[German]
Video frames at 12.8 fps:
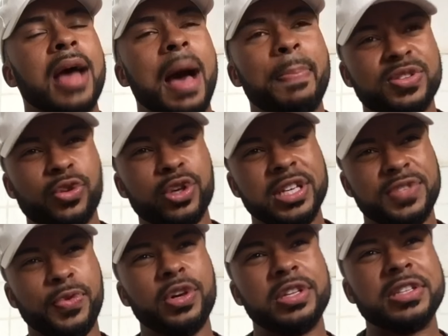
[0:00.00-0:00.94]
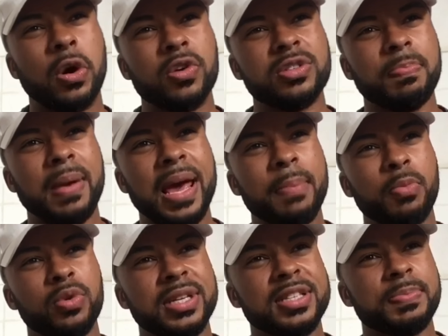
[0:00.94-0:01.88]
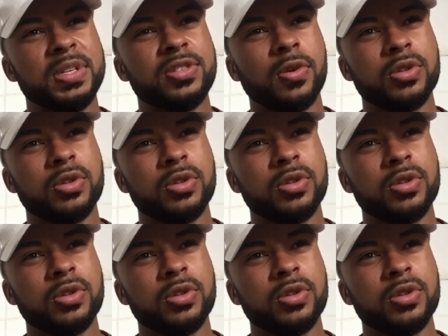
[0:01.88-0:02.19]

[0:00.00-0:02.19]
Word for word: Aber soll ich jetzt wirklich zu Hause bleiben und jetzt mich zu